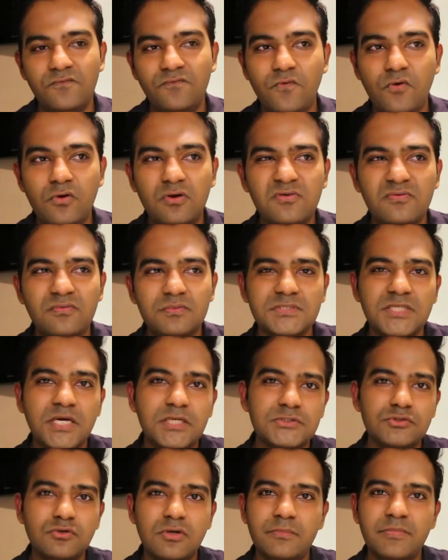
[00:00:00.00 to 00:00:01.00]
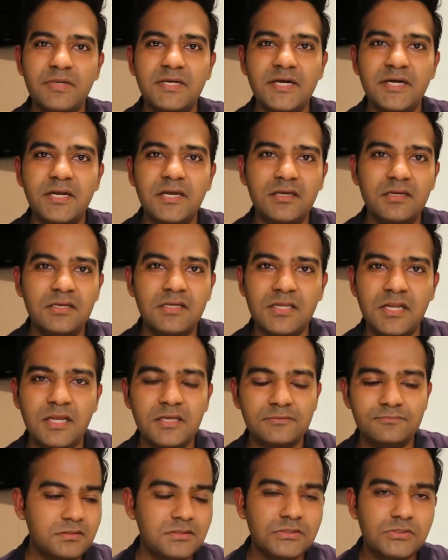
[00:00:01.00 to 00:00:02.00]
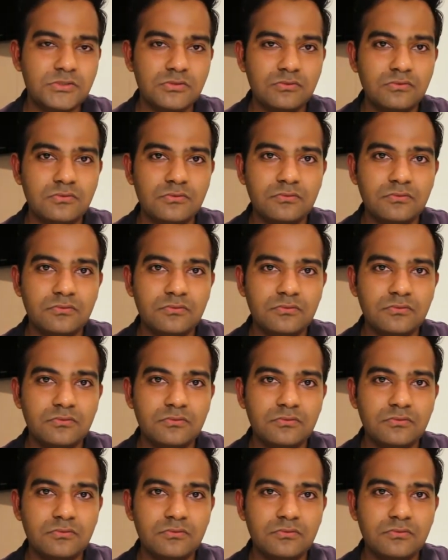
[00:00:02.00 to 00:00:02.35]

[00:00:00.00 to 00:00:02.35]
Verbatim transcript: फॉर 400 सौ डेटा के लिए लाइक सो